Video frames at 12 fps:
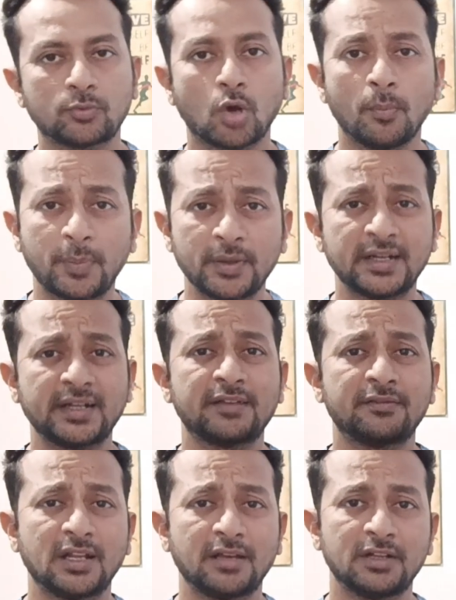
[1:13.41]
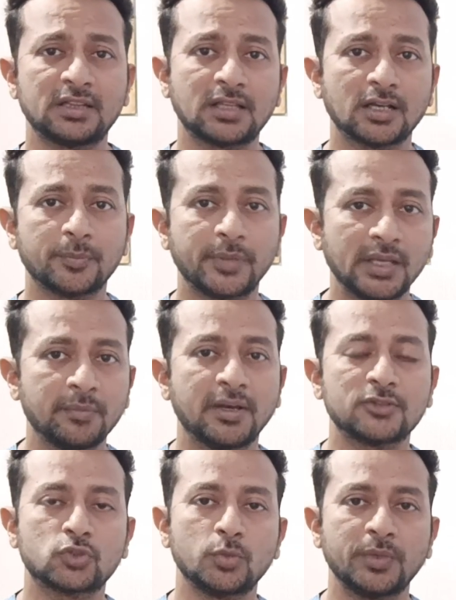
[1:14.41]
कॉम्पिटिटिव लेवल तक भी
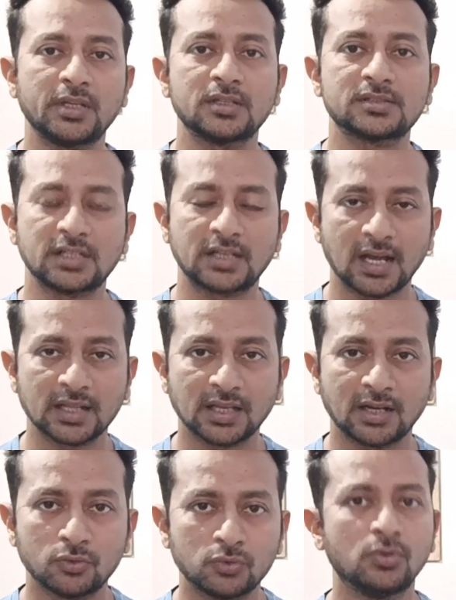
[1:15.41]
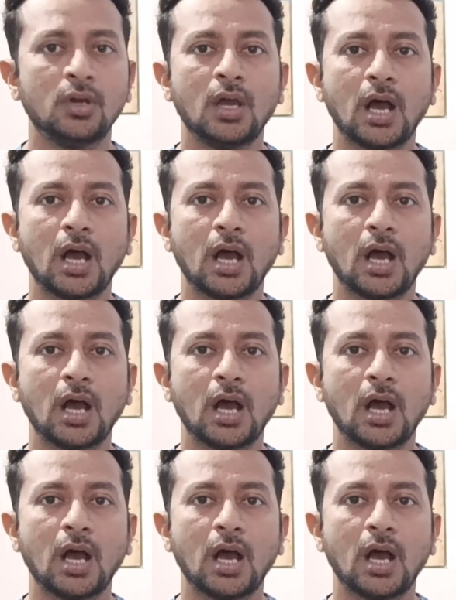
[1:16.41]
मैं स्विमिंग सिखाता हूँ